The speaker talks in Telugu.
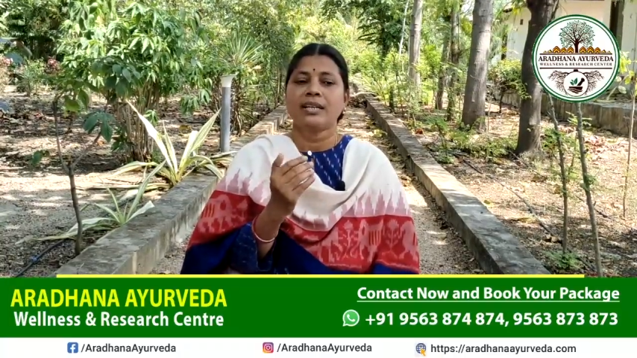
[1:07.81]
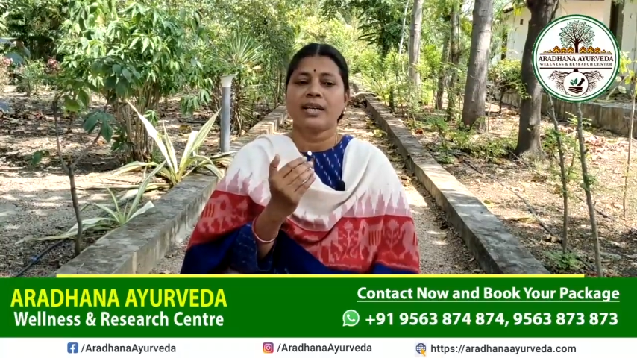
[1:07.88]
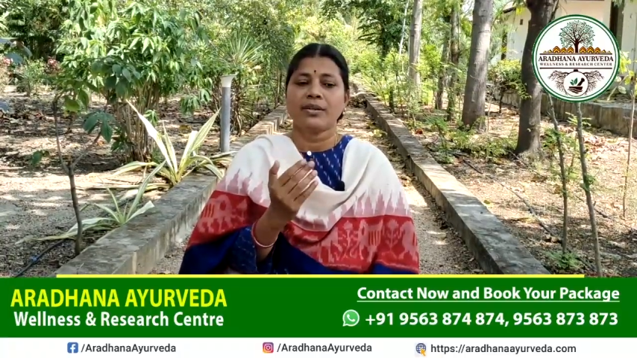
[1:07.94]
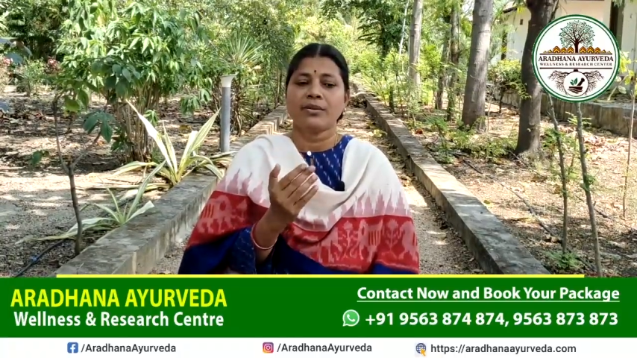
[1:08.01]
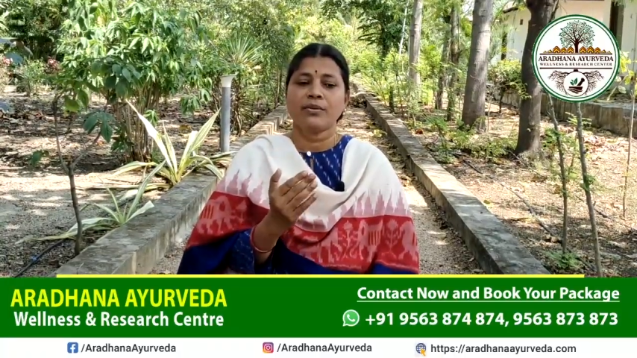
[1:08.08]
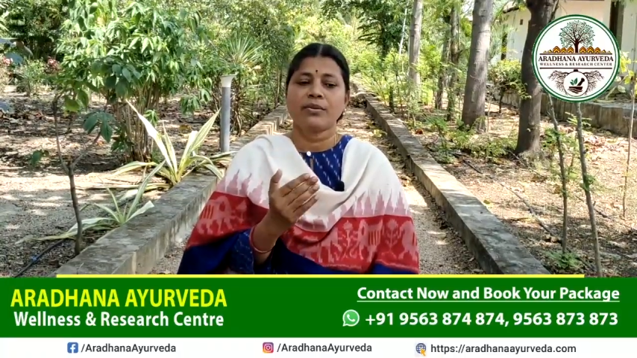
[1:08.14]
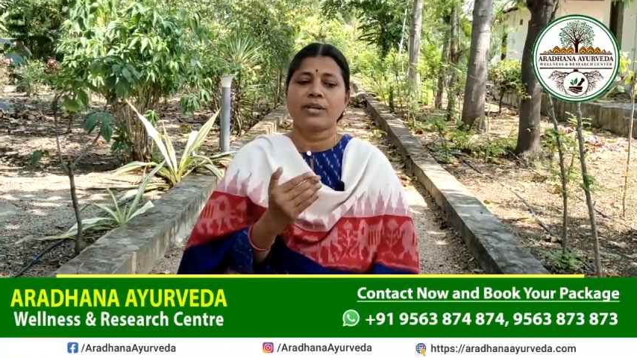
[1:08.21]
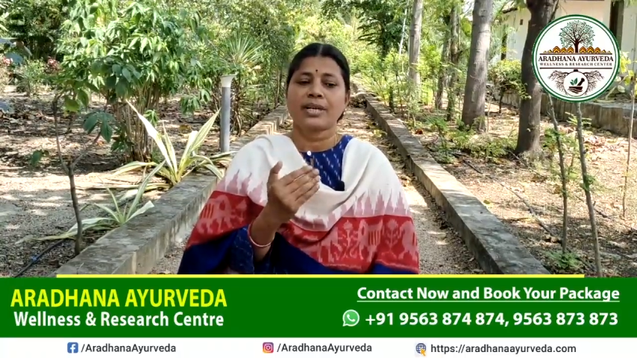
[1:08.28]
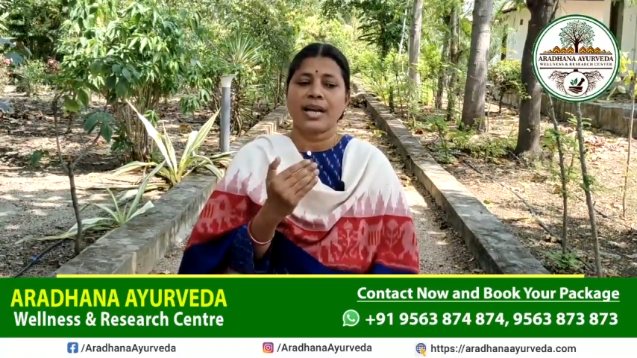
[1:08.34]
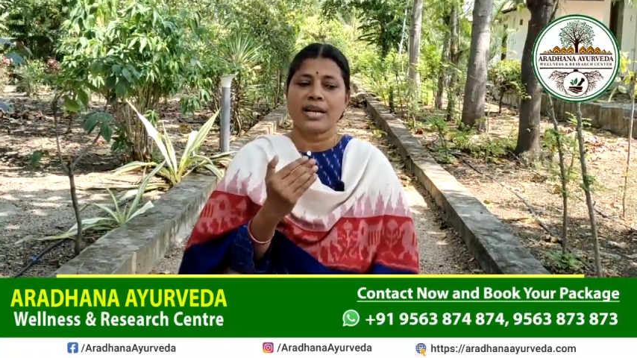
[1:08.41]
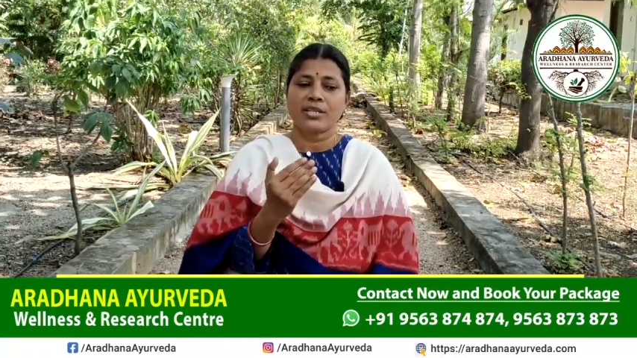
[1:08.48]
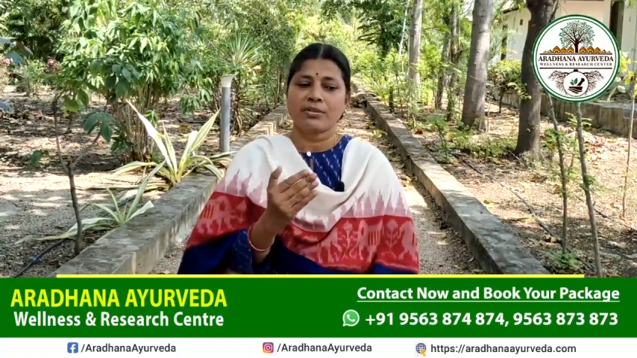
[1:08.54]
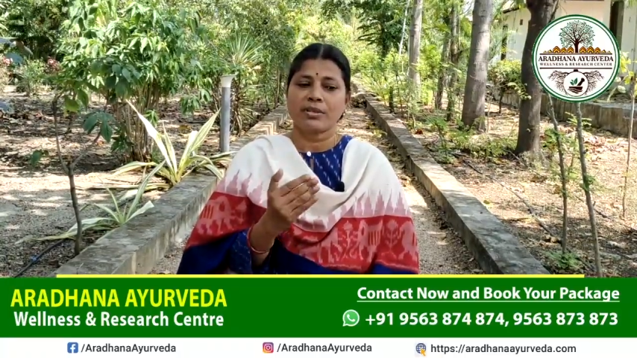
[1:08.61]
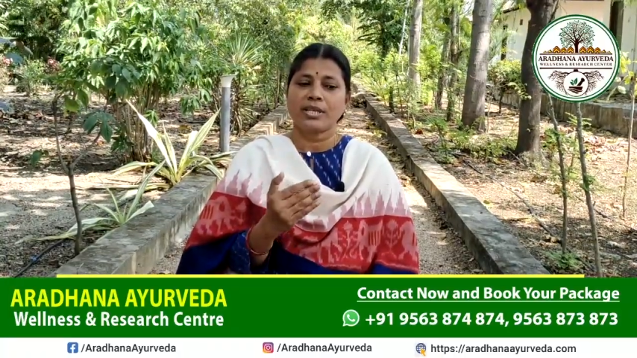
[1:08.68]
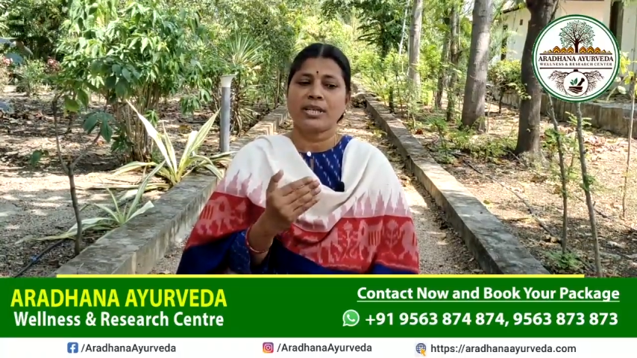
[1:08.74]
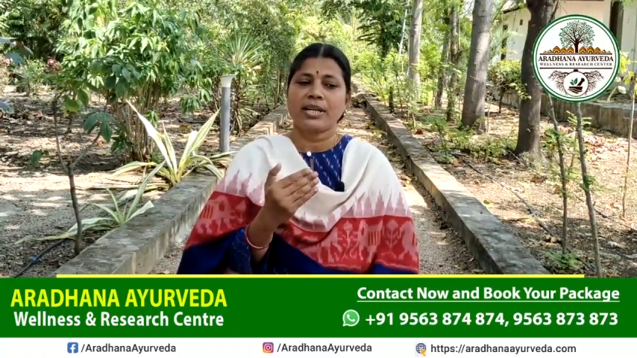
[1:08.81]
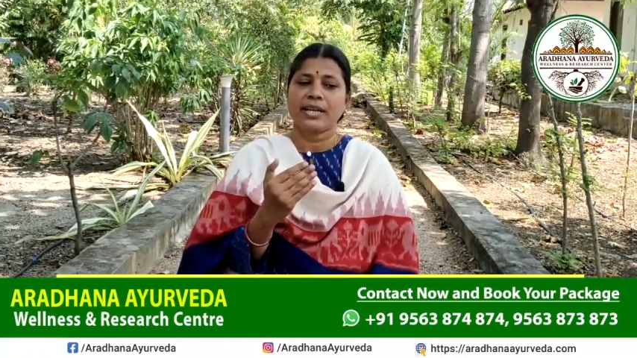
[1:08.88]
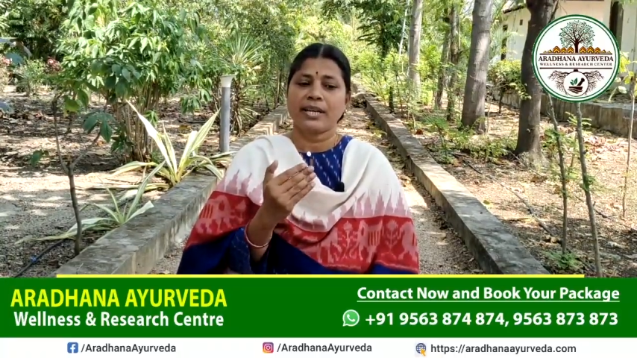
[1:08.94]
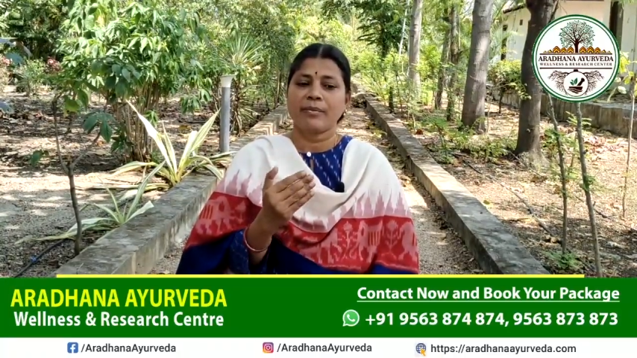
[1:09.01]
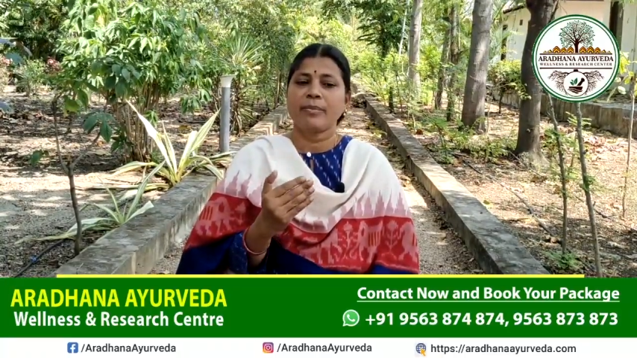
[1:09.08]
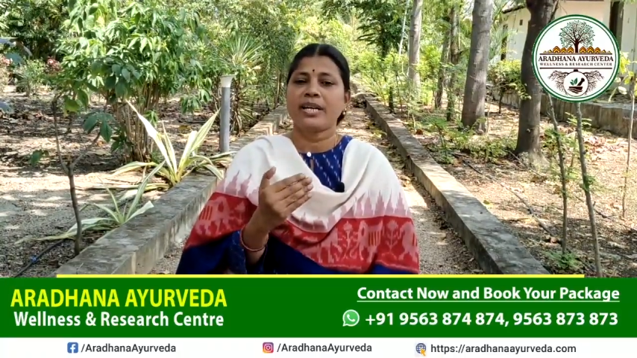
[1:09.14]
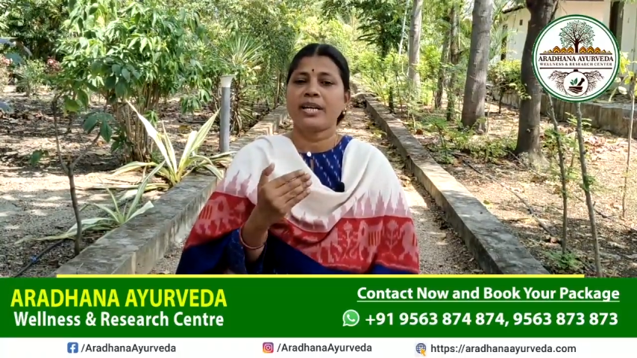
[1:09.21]
నేను గ్రాడ్యువల్గా
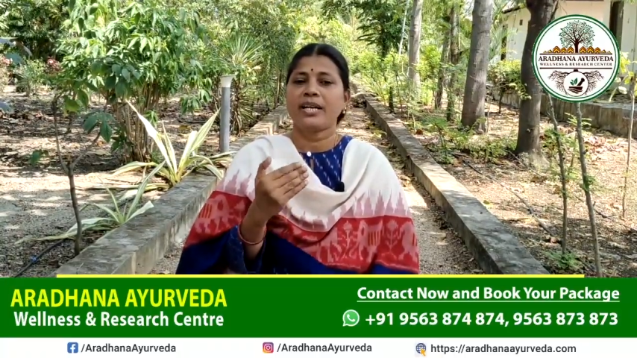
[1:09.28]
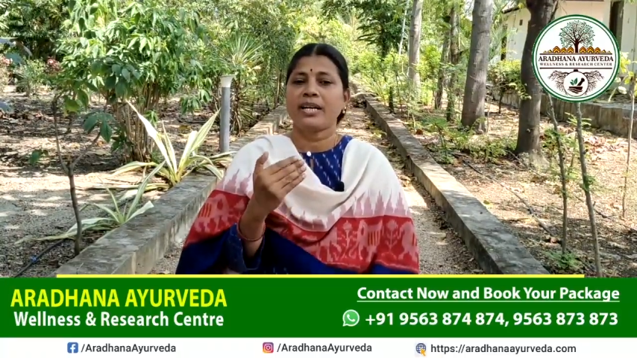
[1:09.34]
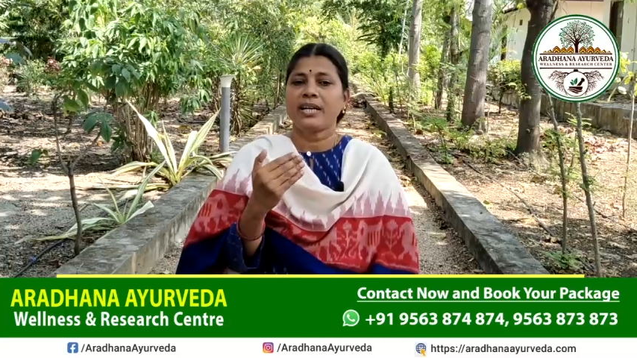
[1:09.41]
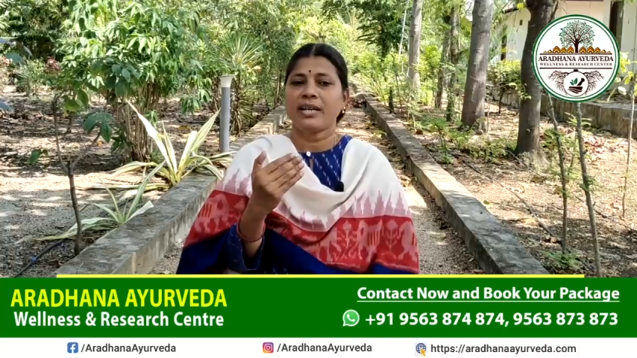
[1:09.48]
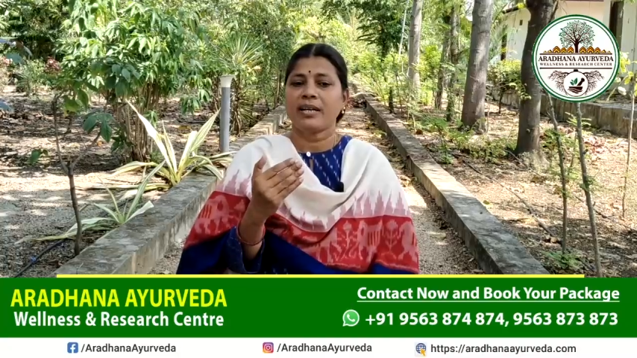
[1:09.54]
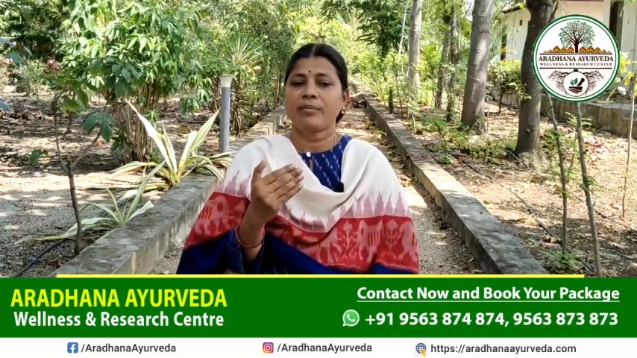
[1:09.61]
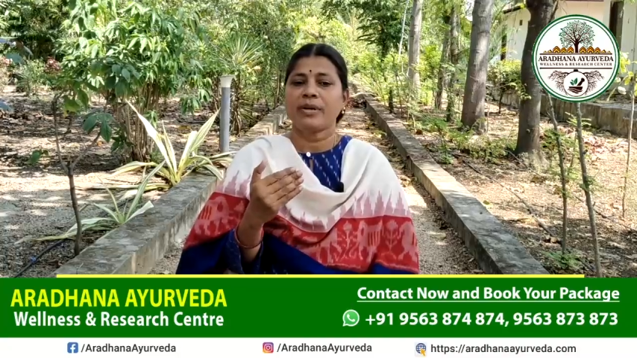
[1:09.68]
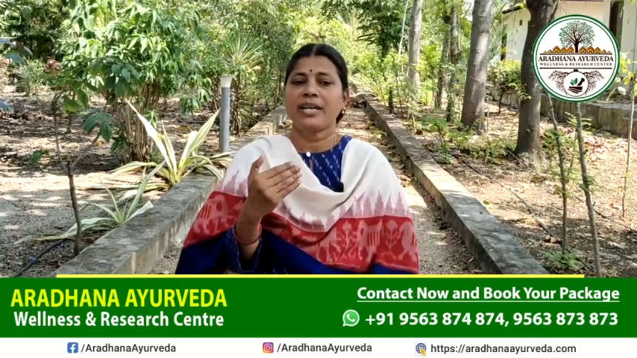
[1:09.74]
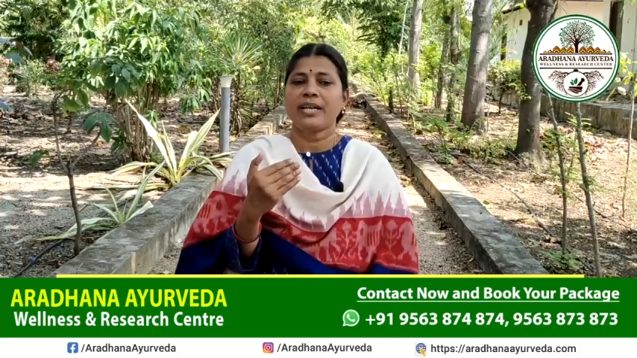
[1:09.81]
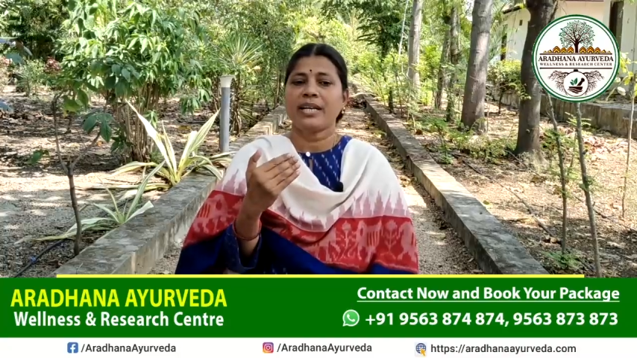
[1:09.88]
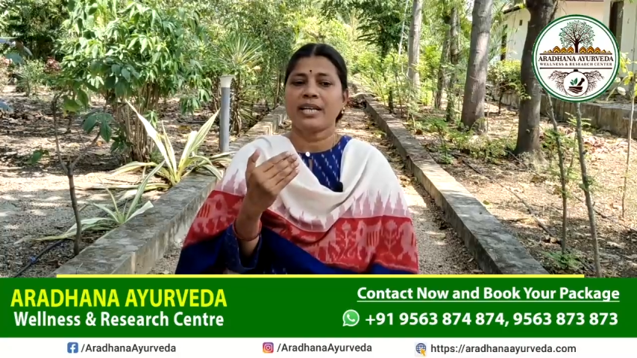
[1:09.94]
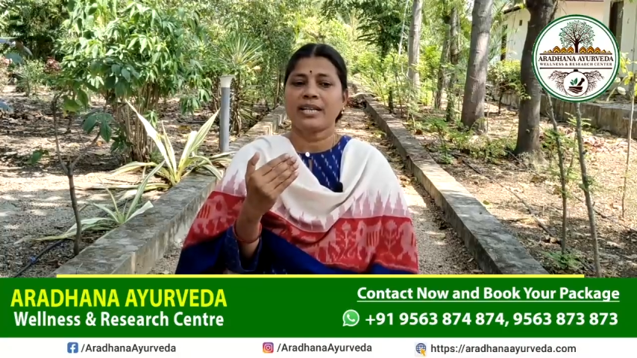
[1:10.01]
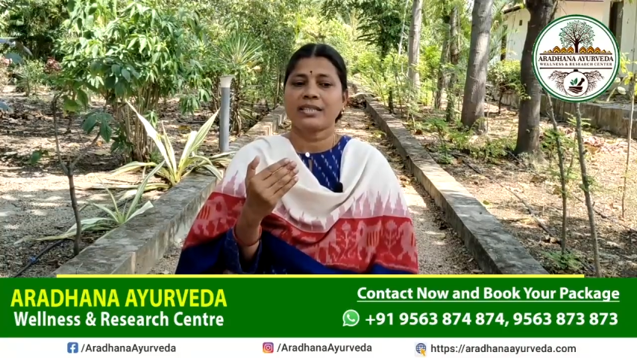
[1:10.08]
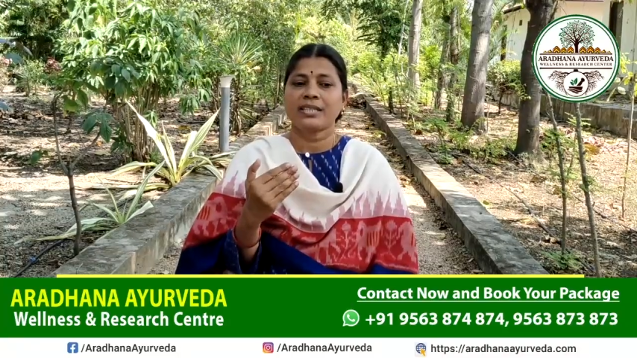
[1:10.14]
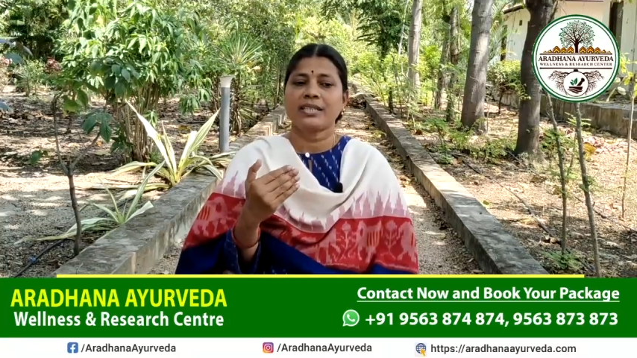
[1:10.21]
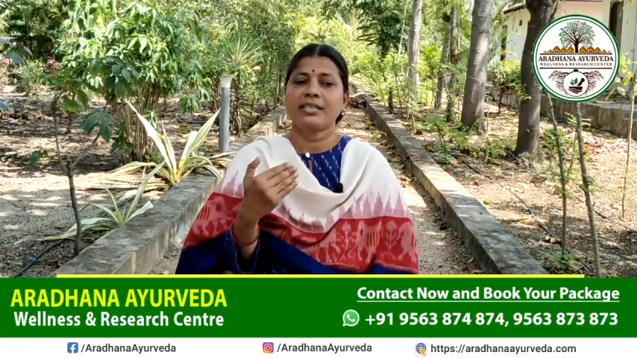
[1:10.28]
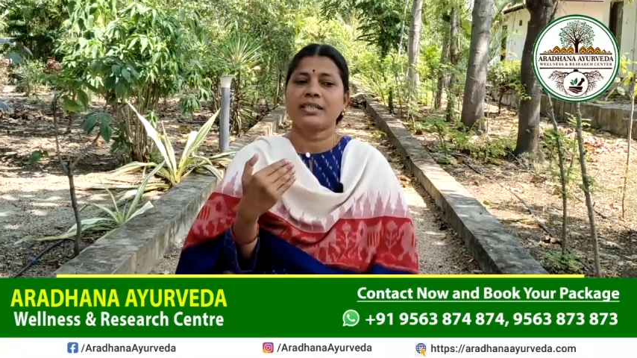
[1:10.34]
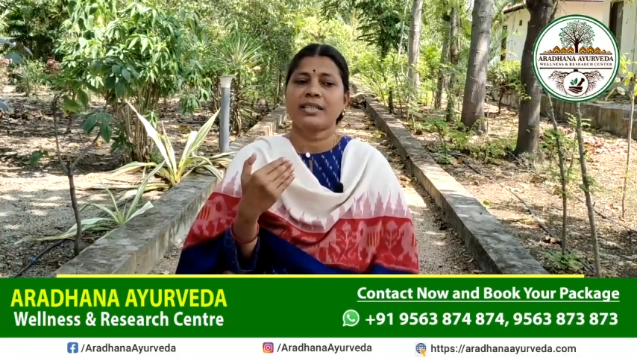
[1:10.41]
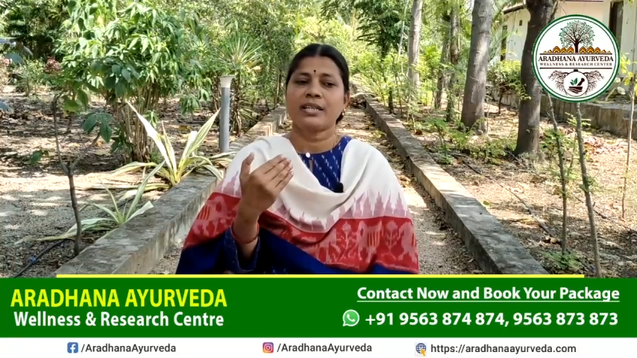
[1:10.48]
డే బై డే డే బై డే ఇక్కడ